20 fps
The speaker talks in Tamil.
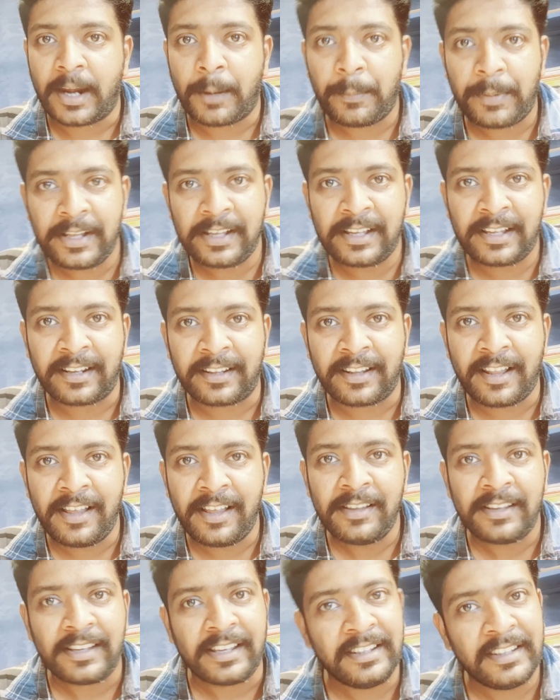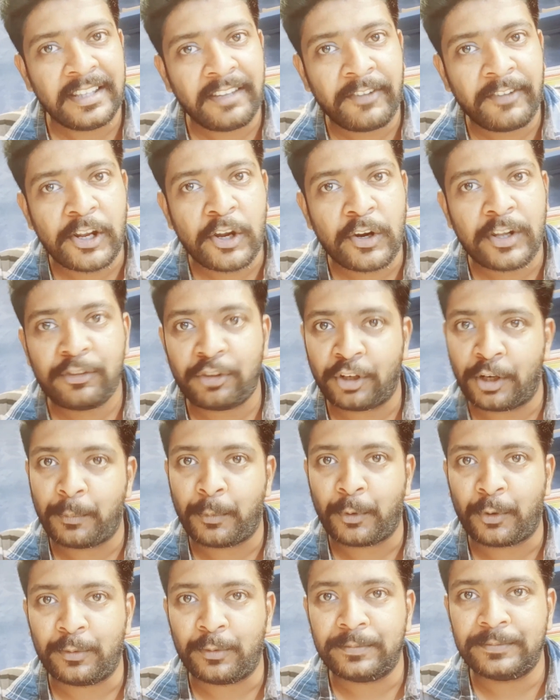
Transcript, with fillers: அப்படிங்கிறது தான் இந்த வீடியோவில் சொல்ல போகிறோம்